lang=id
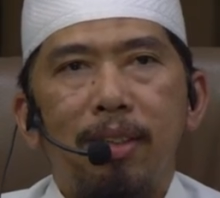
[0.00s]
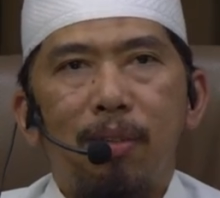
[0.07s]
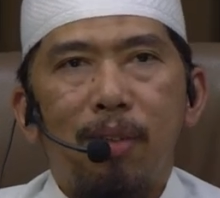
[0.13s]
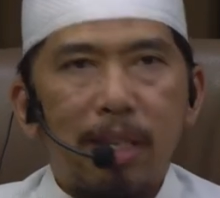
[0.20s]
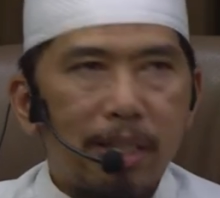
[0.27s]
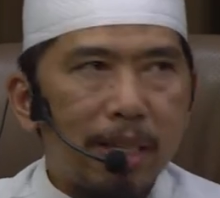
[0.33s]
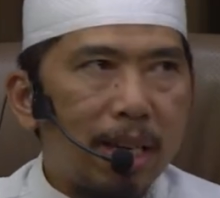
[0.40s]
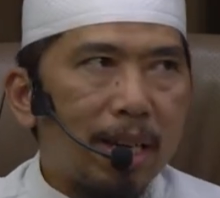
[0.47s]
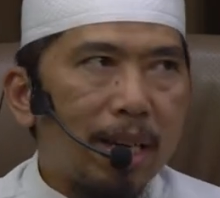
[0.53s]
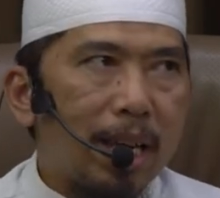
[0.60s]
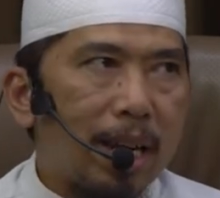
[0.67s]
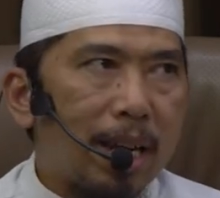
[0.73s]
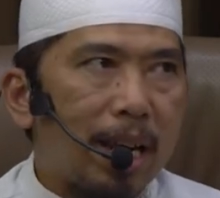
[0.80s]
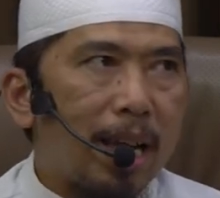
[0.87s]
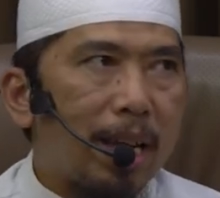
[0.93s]
Wajar
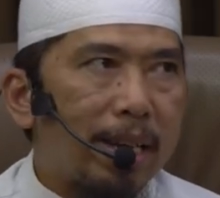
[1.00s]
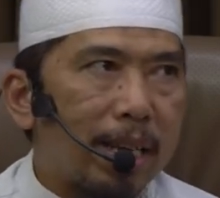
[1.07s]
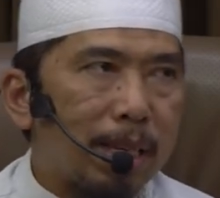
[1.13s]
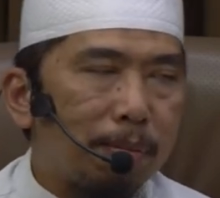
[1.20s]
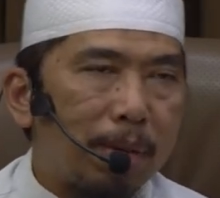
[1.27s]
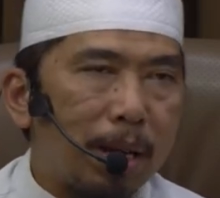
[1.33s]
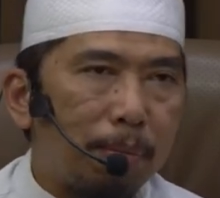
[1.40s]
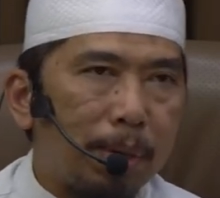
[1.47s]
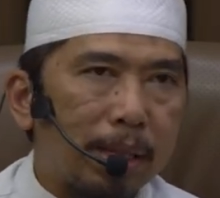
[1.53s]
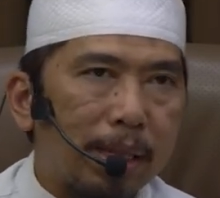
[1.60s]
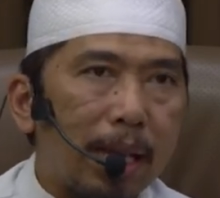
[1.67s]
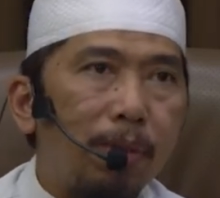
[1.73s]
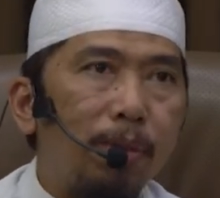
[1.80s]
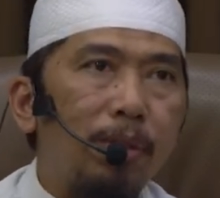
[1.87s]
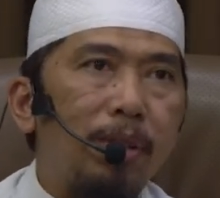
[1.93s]
karena Anas berapa
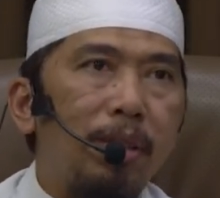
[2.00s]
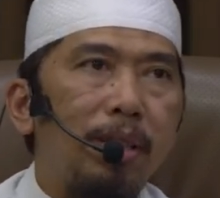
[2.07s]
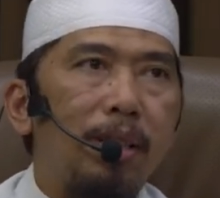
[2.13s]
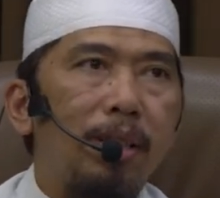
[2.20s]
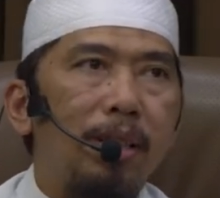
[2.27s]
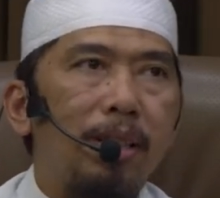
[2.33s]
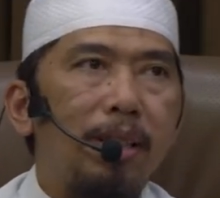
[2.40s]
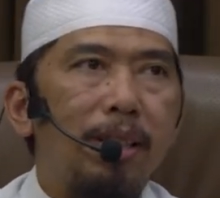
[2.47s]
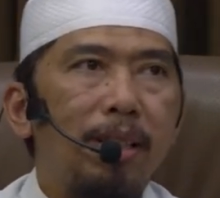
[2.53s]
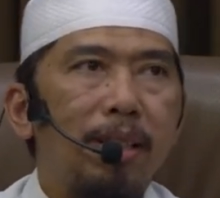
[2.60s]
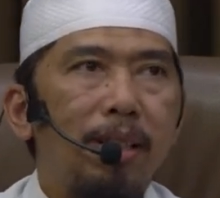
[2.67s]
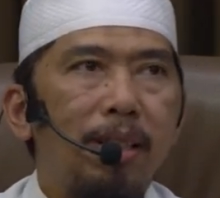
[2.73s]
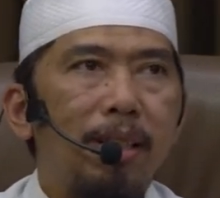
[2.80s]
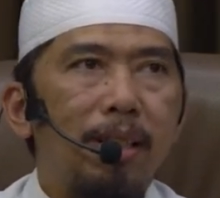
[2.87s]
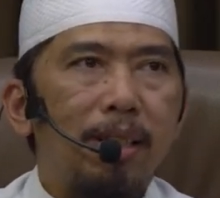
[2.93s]
tahun
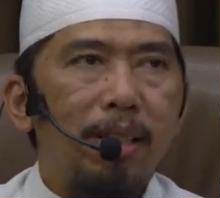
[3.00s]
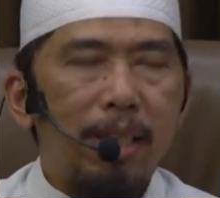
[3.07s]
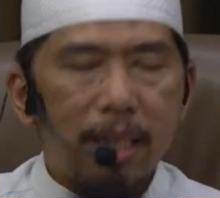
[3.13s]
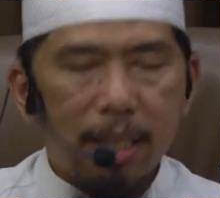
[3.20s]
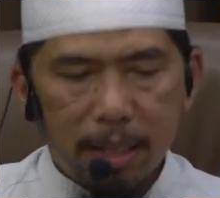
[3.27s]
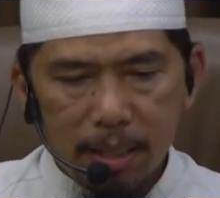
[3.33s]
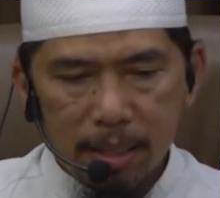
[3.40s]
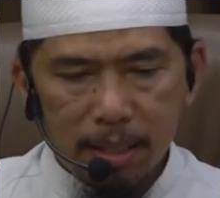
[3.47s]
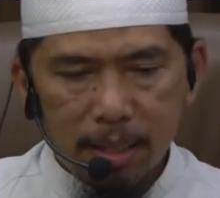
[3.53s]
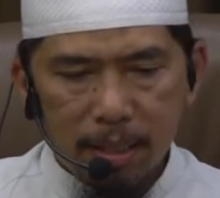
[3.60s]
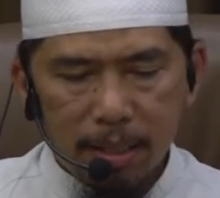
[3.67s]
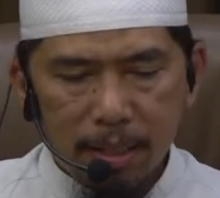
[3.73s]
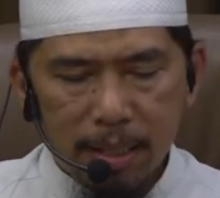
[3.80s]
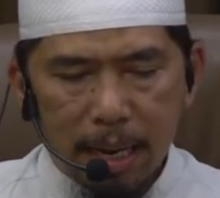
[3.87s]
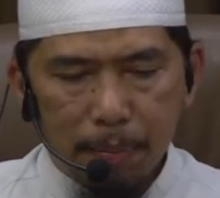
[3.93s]
ya
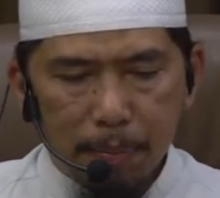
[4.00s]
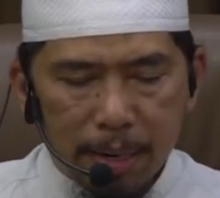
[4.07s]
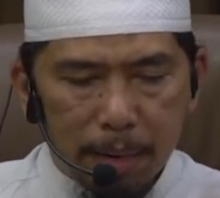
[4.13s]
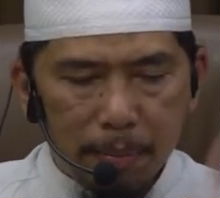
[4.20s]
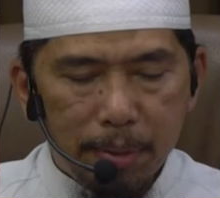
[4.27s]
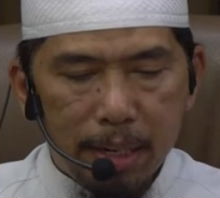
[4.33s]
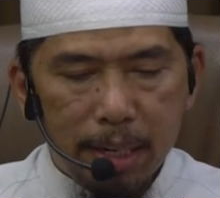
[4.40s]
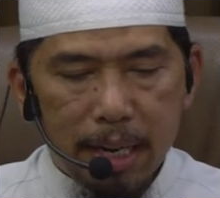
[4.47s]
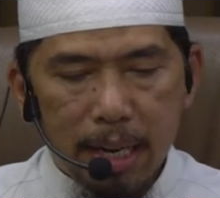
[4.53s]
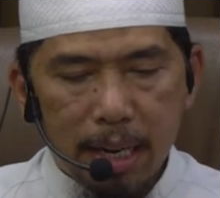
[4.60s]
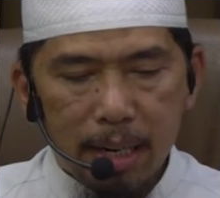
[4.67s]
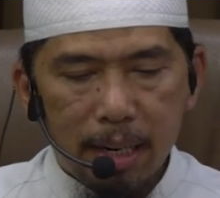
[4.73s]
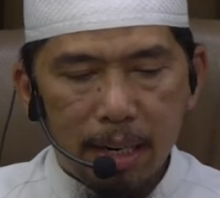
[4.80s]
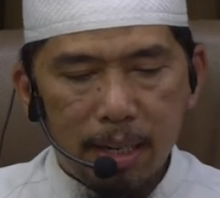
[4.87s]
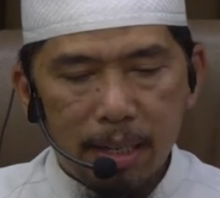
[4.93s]
nggak pernah
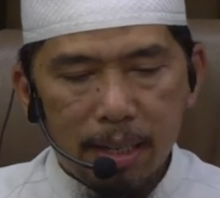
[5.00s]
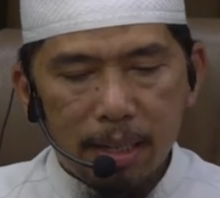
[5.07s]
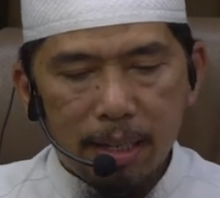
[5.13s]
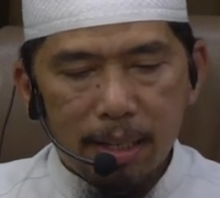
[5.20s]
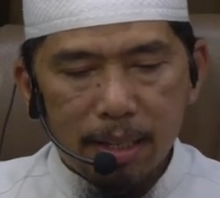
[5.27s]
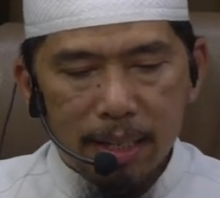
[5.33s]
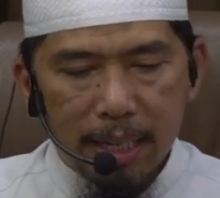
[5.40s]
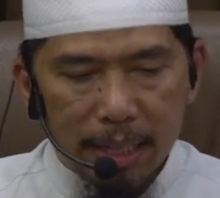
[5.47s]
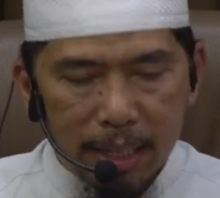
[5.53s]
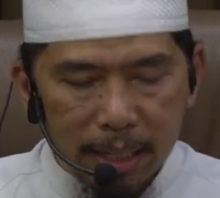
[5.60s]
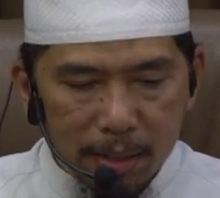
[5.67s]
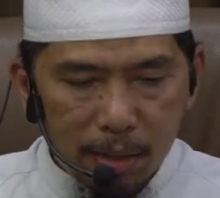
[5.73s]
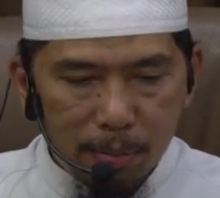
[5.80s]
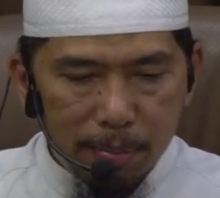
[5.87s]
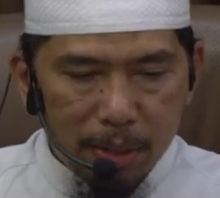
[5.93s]
mendengar. Nah ini
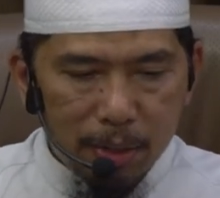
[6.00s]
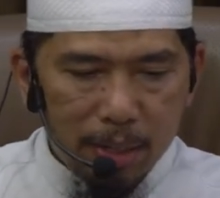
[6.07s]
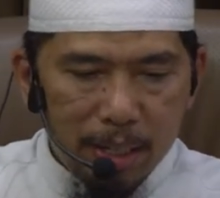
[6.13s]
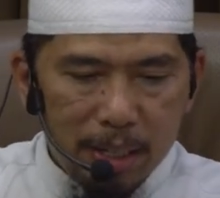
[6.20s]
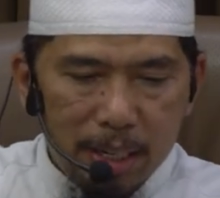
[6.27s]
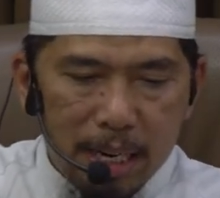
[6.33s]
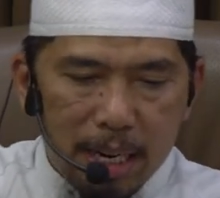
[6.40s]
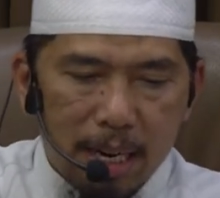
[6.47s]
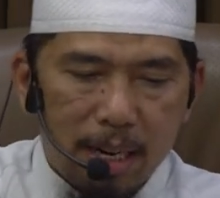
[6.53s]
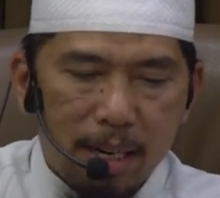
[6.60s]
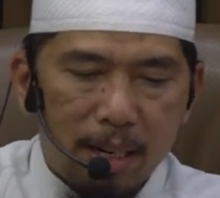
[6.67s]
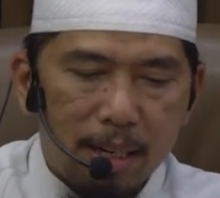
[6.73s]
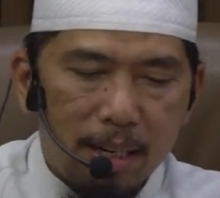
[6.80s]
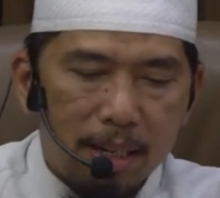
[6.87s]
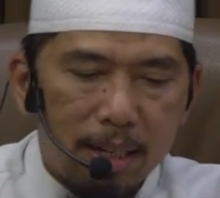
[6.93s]
kok baru dia dengar,
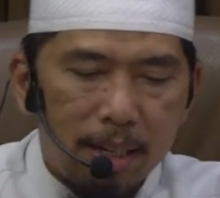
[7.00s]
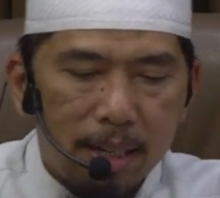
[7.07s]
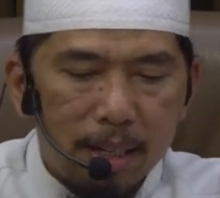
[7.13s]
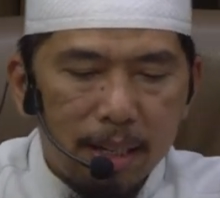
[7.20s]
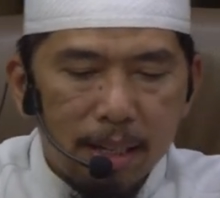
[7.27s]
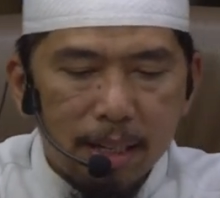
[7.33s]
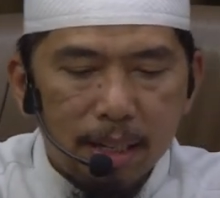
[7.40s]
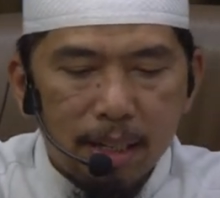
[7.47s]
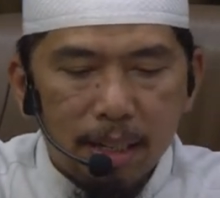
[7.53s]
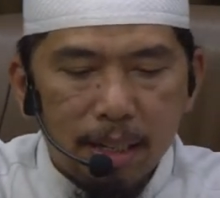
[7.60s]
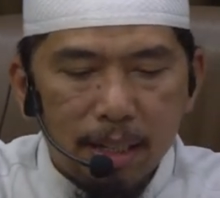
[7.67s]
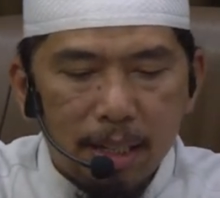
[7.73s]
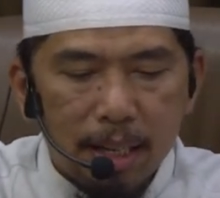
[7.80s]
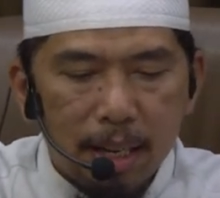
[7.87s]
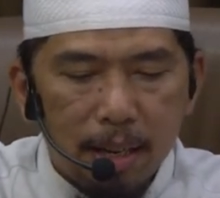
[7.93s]

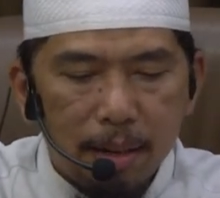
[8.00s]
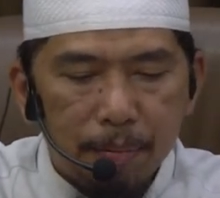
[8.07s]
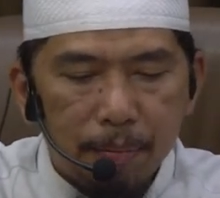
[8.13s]
gitu ya.